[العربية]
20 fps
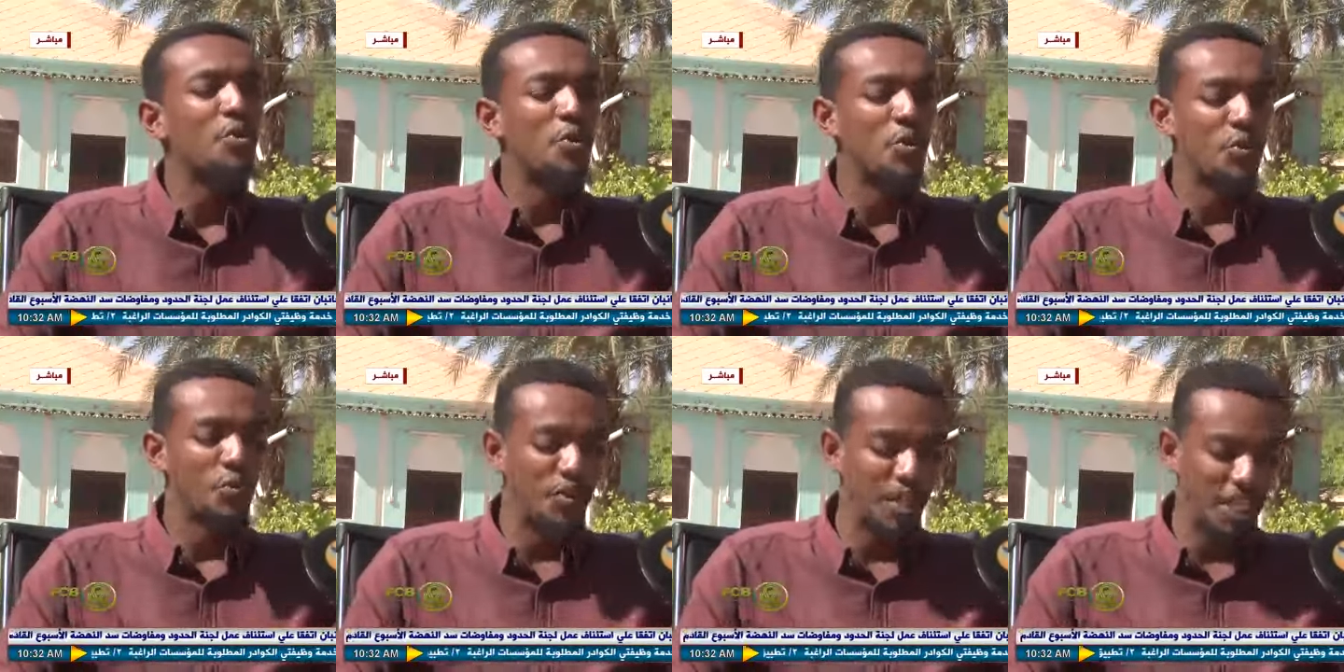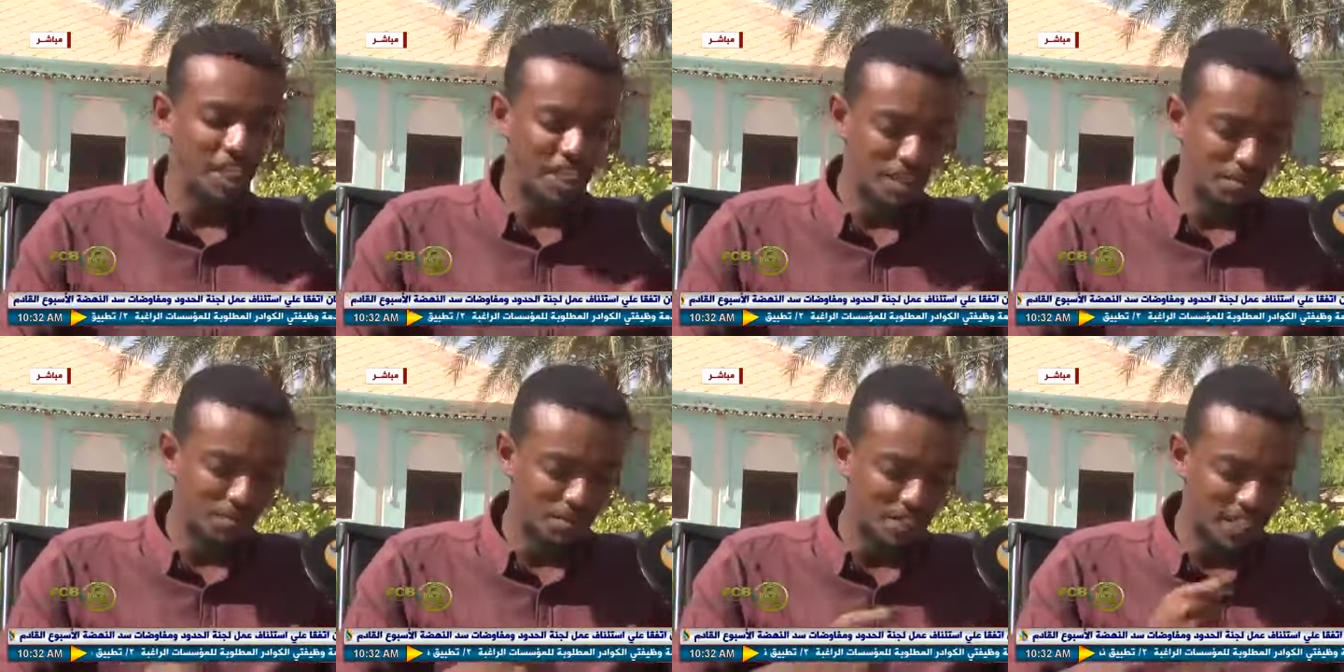وفي
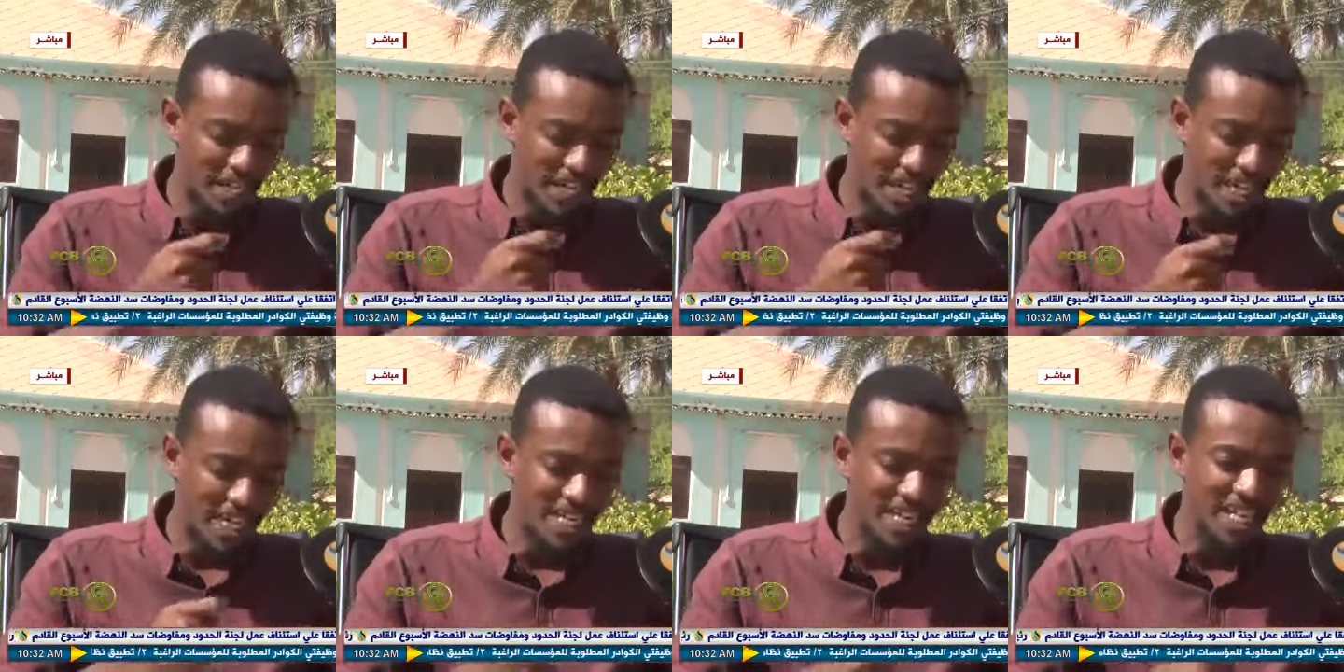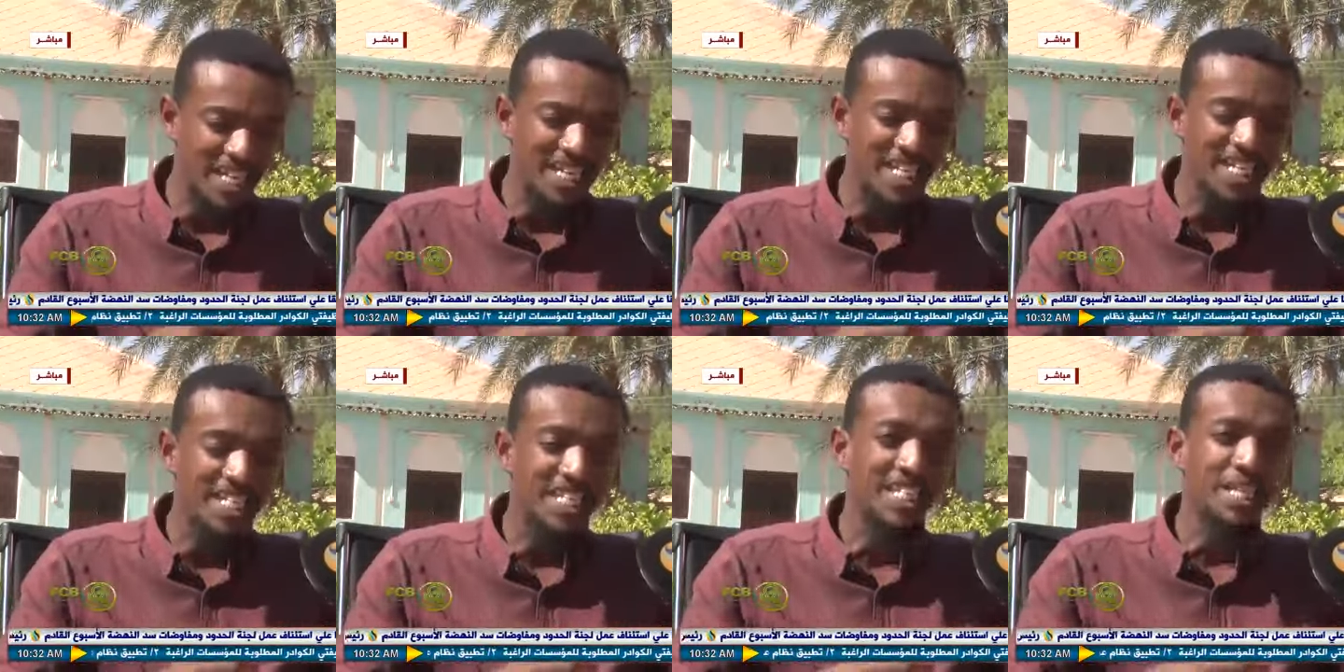شمس
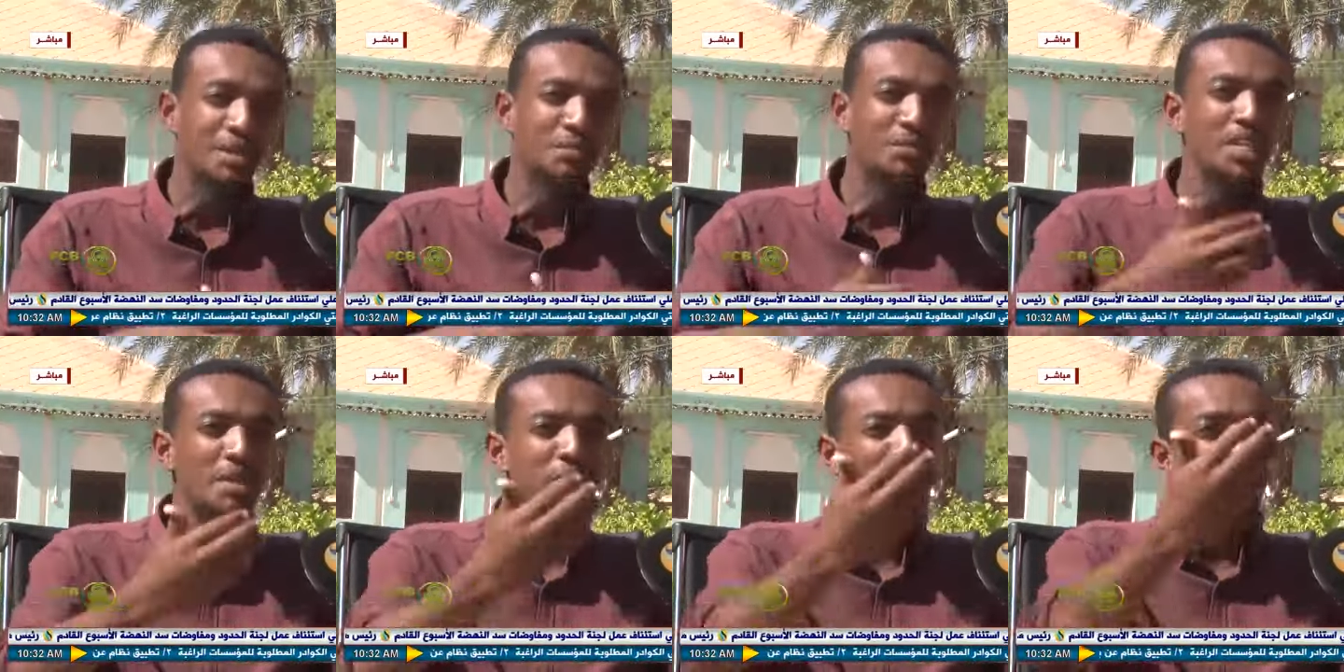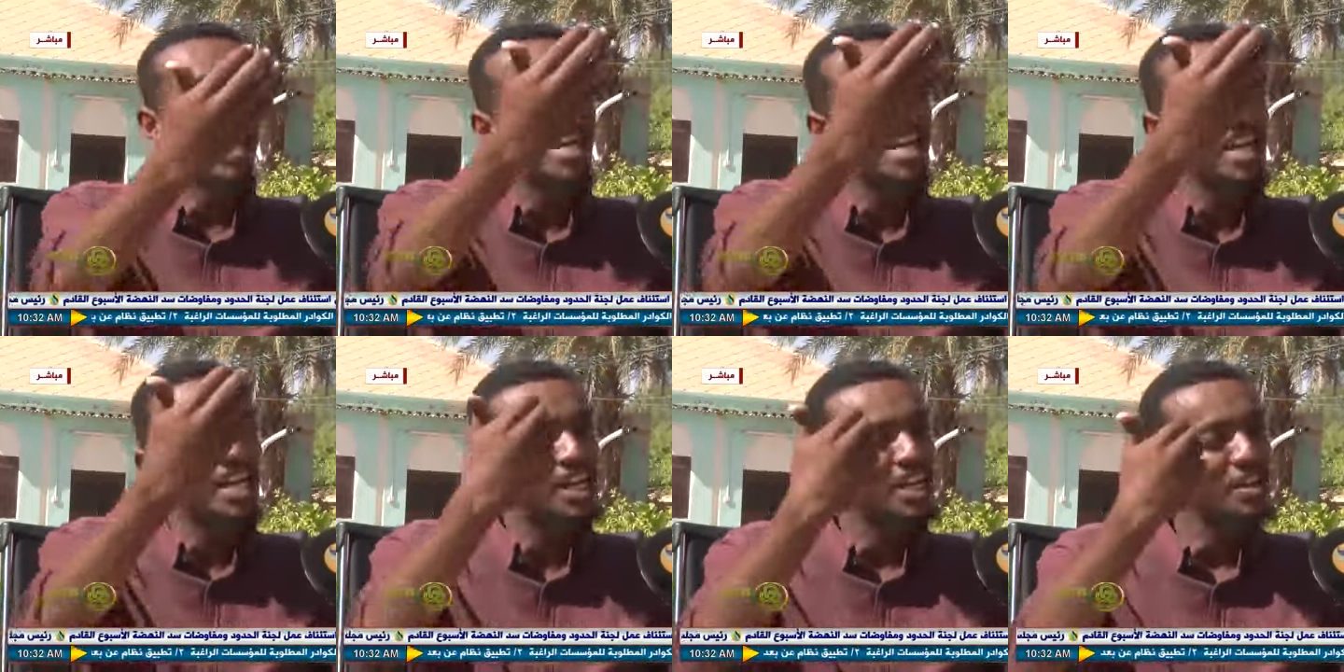العليل نسام
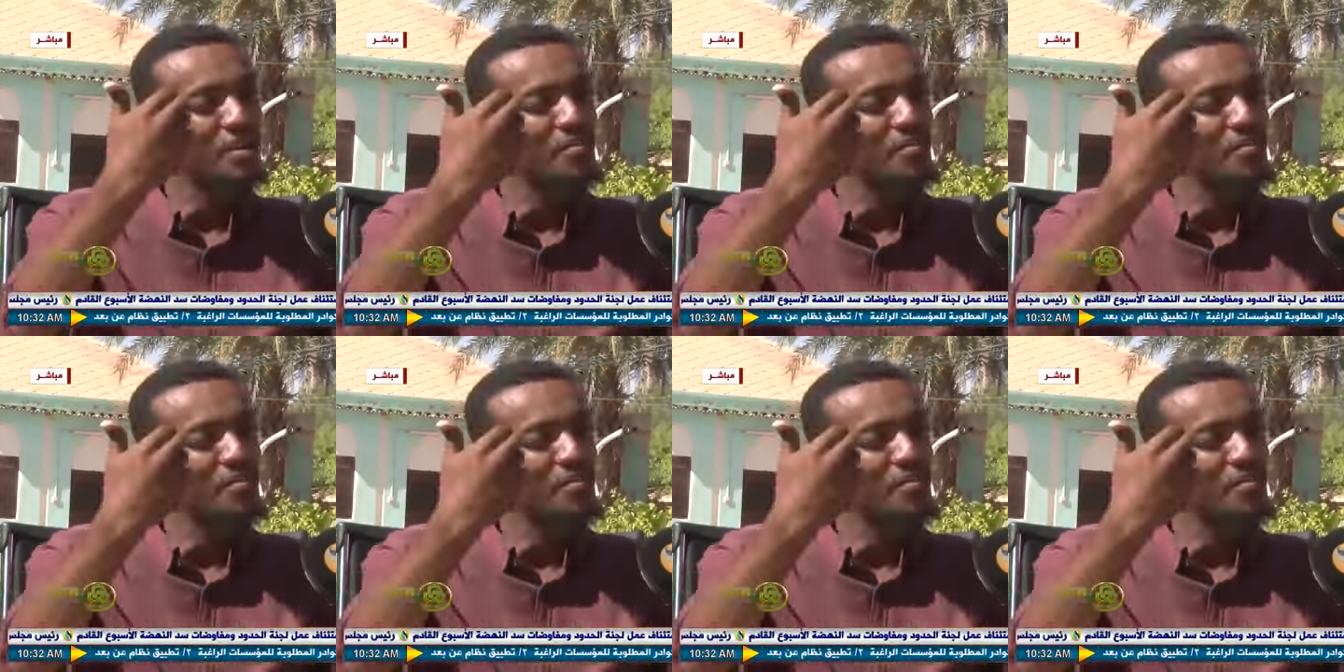شمالك